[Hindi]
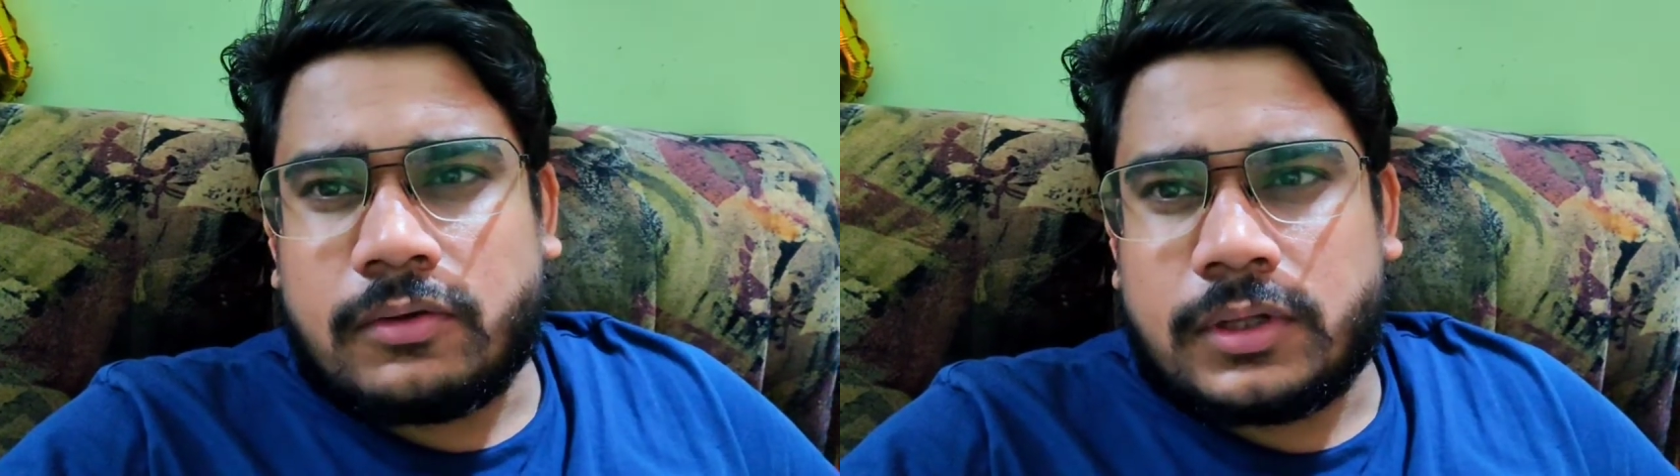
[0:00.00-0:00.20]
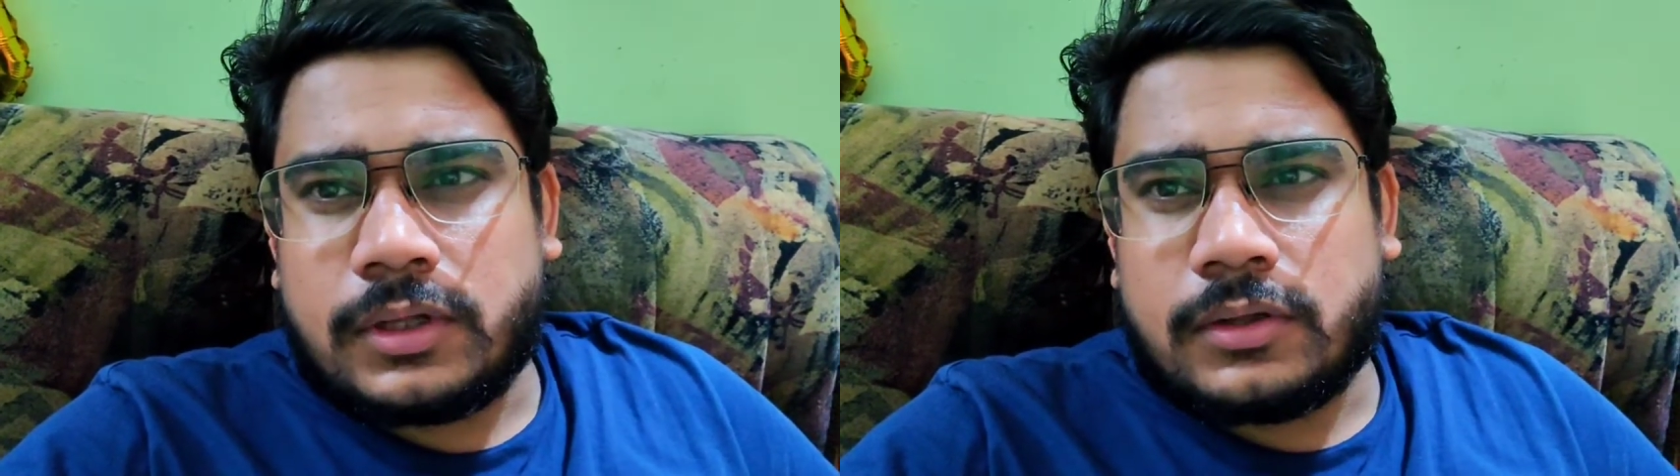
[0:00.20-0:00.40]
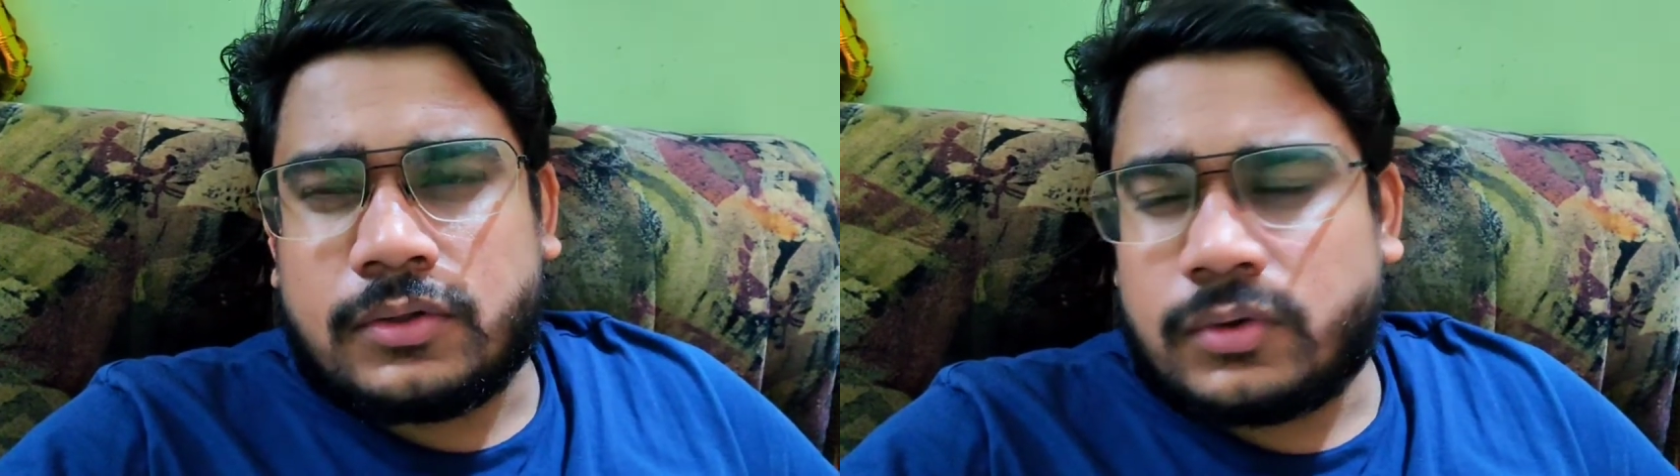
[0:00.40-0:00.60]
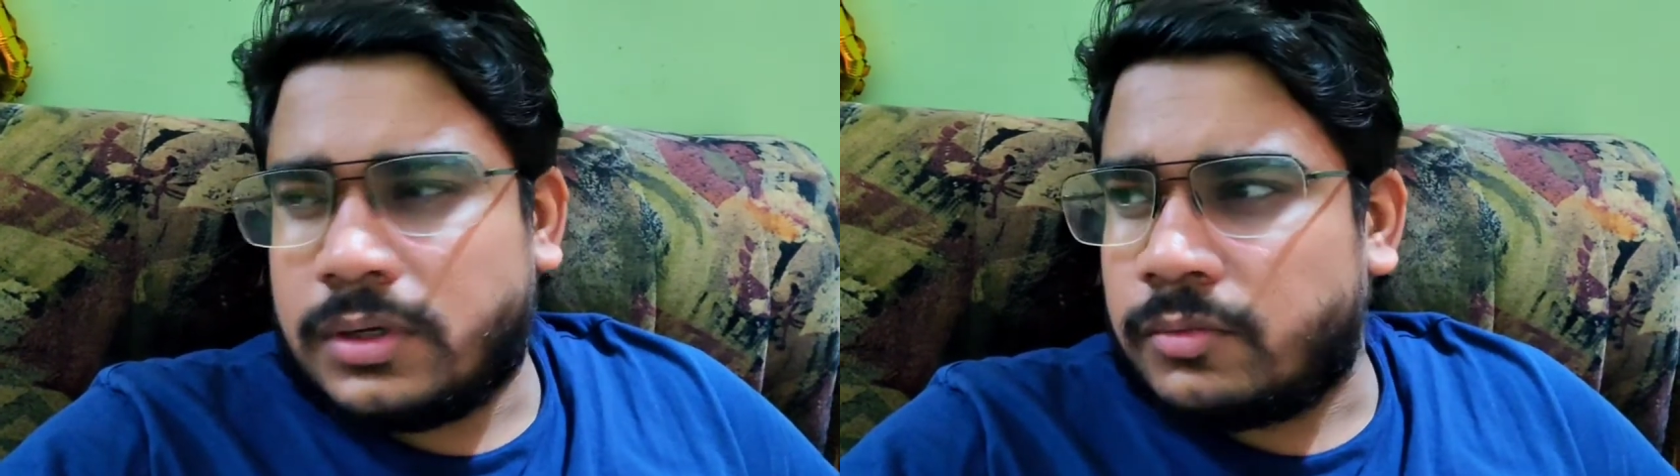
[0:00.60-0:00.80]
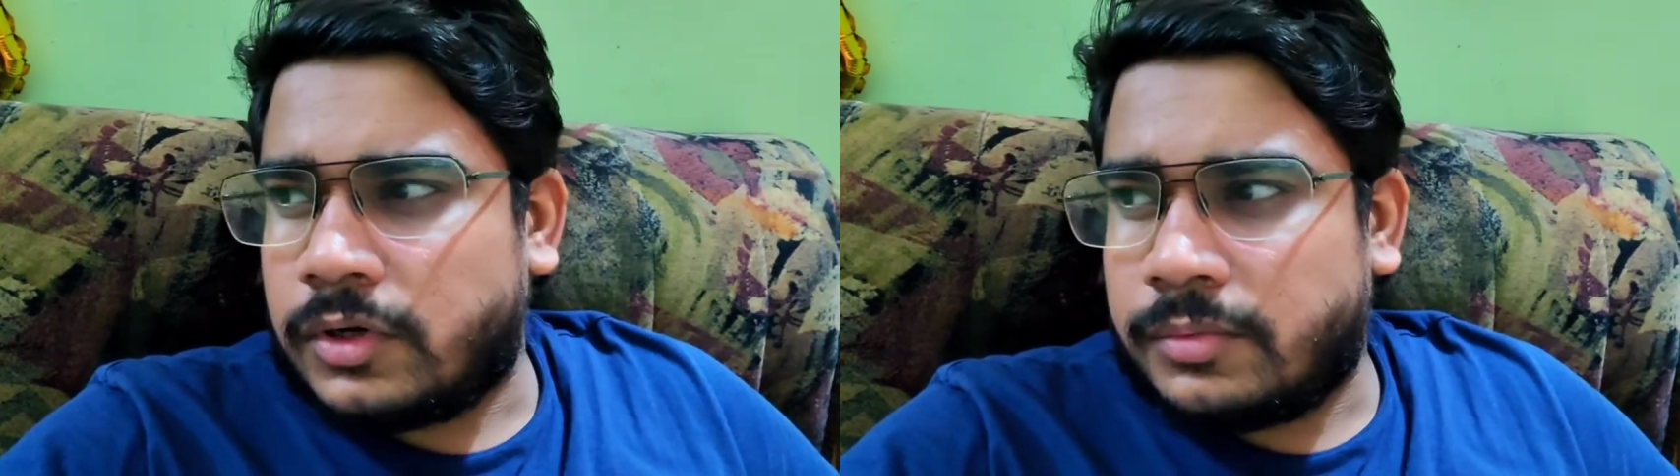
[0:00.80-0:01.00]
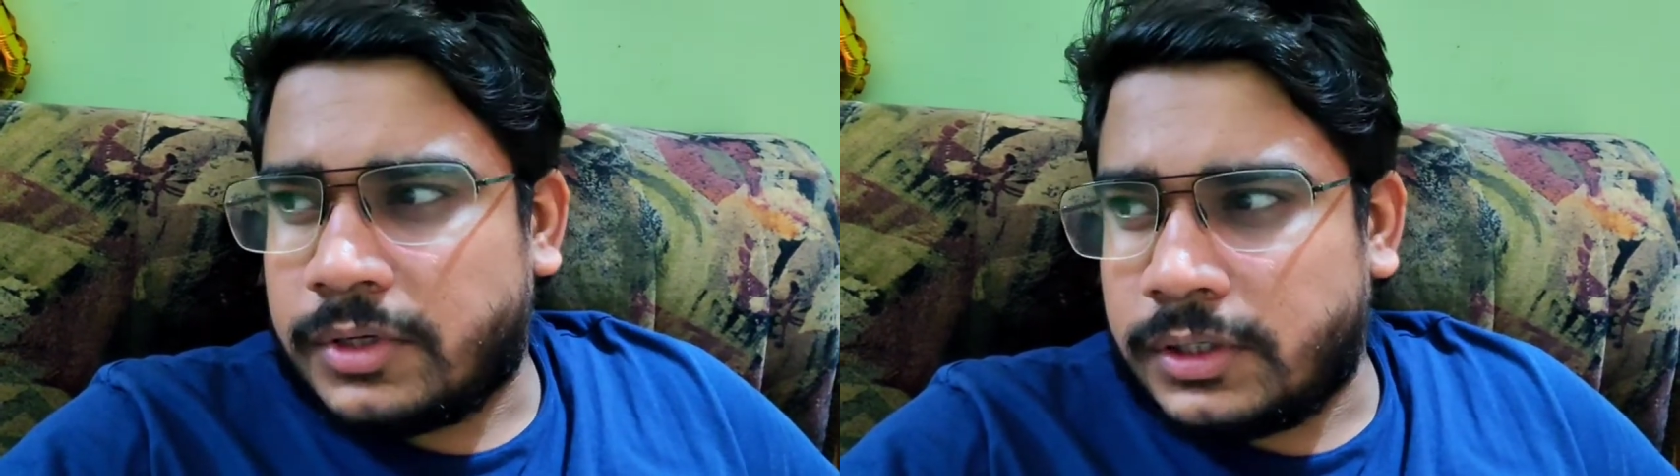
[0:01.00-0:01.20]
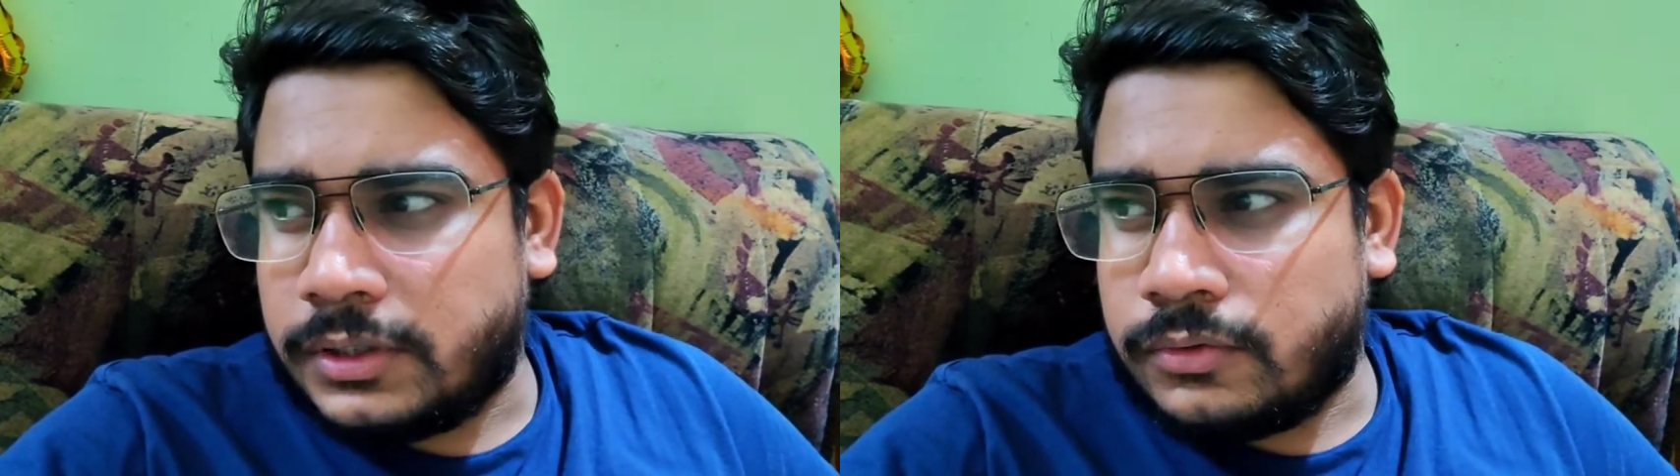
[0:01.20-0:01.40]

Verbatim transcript: होता है थोड़ा मोड़ा मैंने